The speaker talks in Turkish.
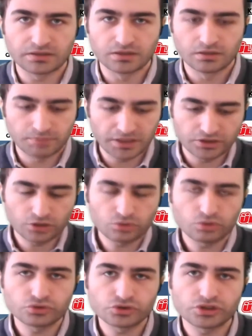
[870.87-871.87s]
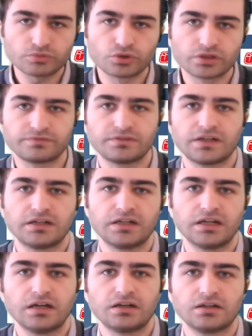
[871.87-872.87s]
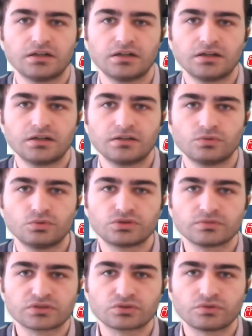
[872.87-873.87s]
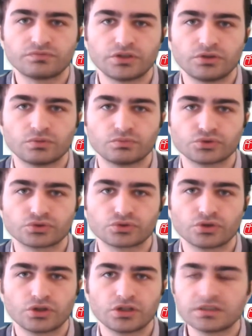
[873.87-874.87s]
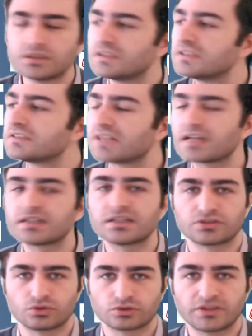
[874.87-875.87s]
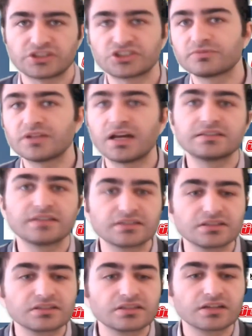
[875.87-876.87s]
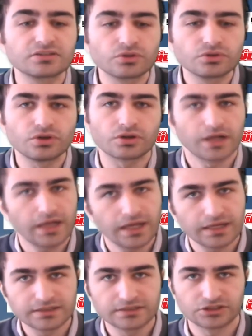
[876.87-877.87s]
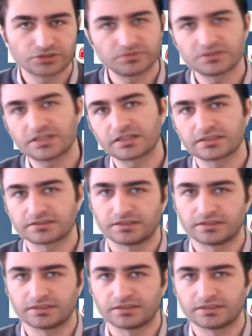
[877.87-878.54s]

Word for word: Ben ne konuşacağım o heriflerle ya? Ultimatom veriyormuş. Biz sen kazan o zaman. Şimdi ha teknik direktörün yok. Ha şimdi sen kazan.